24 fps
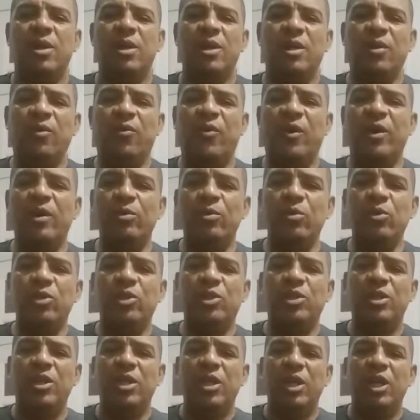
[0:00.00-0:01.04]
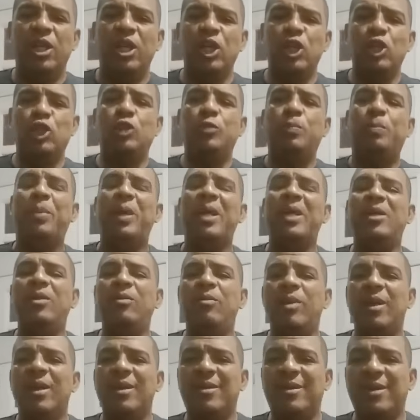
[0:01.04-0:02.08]
e vamos
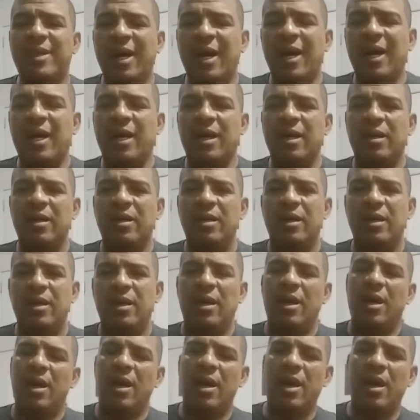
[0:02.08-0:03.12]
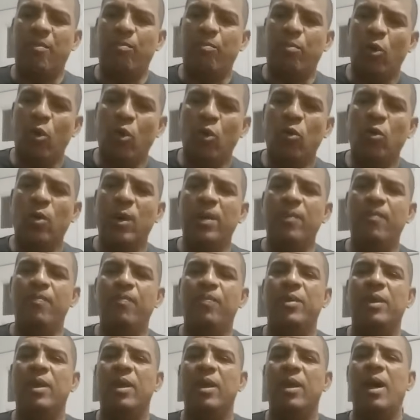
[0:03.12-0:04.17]
experimentar a boa,